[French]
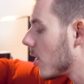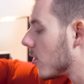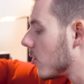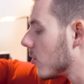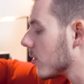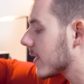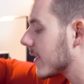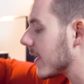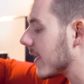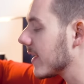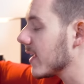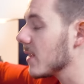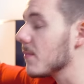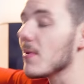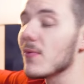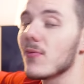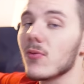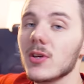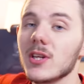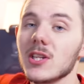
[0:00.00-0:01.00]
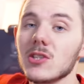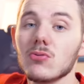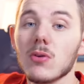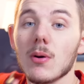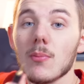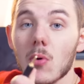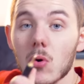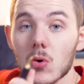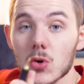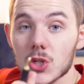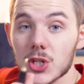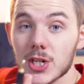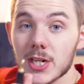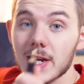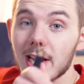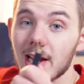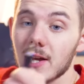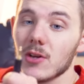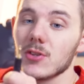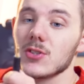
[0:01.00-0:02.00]
le caler Mais il faut qu'il soit
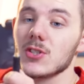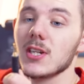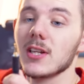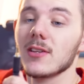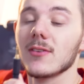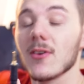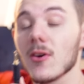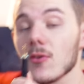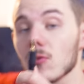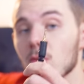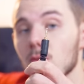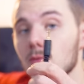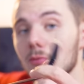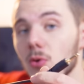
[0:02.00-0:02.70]
branché à l'ordinateur donc